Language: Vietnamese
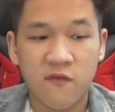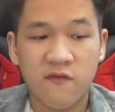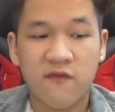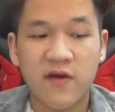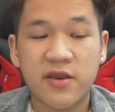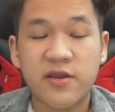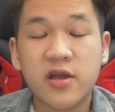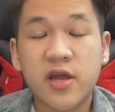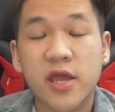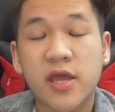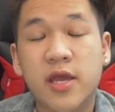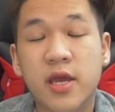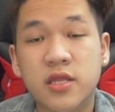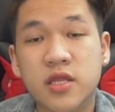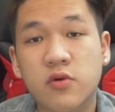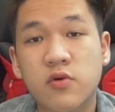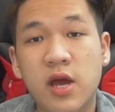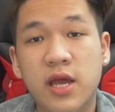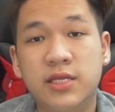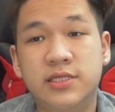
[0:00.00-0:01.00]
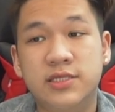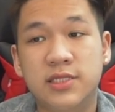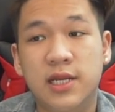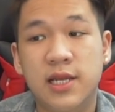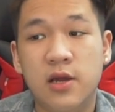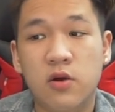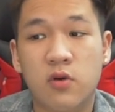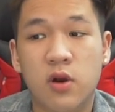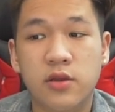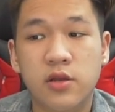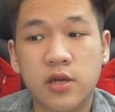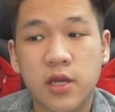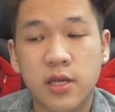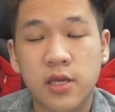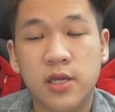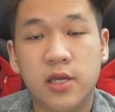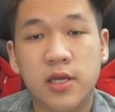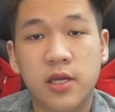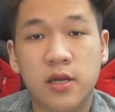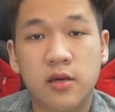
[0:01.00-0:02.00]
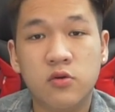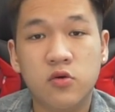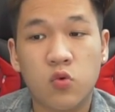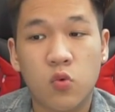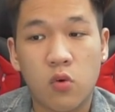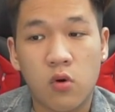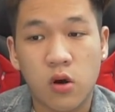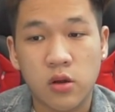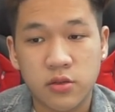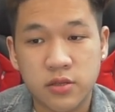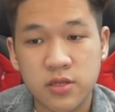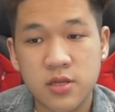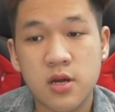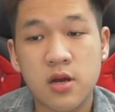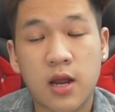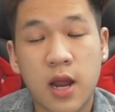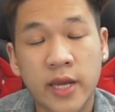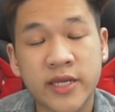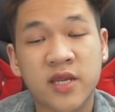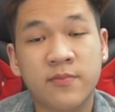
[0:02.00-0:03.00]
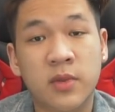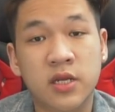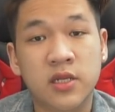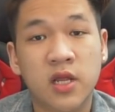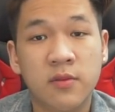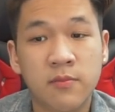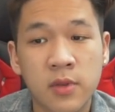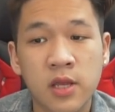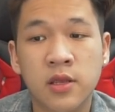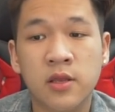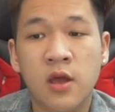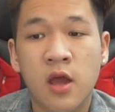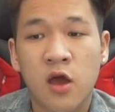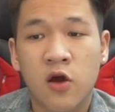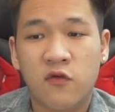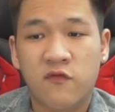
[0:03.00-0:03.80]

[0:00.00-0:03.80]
và những cái ý kiến sau đây chỉ đều là những cái ý kiến của riêng cá nhân bản thân mình